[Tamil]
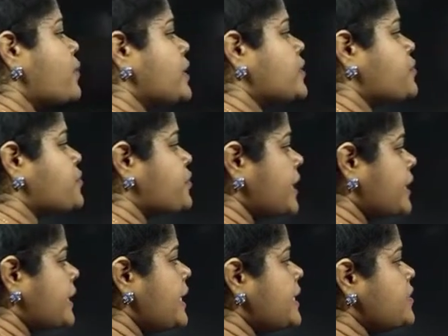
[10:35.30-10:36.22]
were
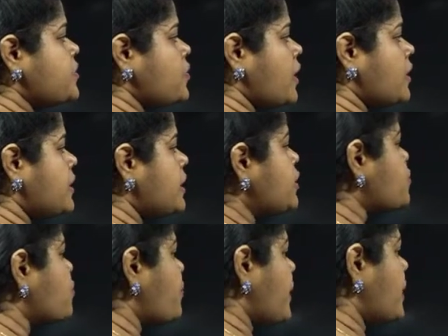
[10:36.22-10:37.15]
strictly instructing
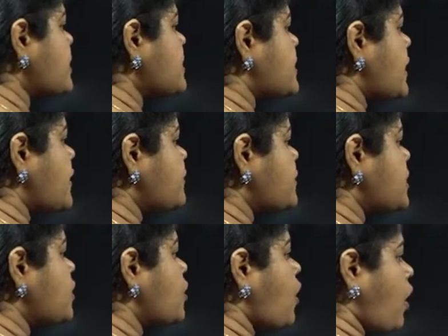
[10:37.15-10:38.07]
to wear
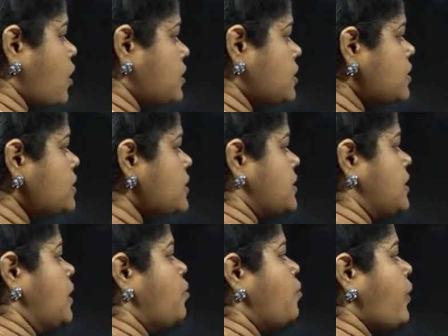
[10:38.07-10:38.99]
safety goggles
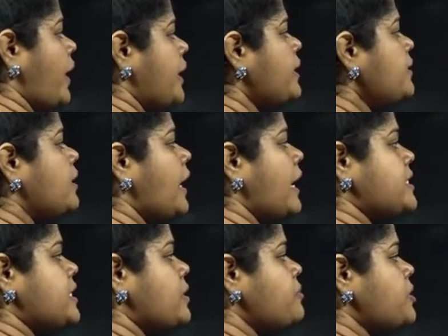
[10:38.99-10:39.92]
while
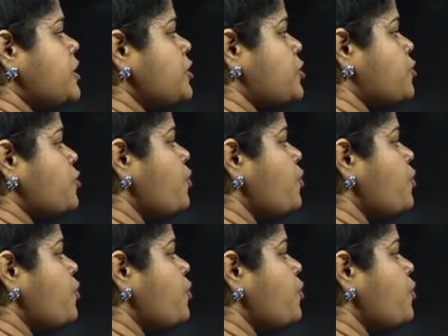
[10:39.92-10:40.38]
attempting to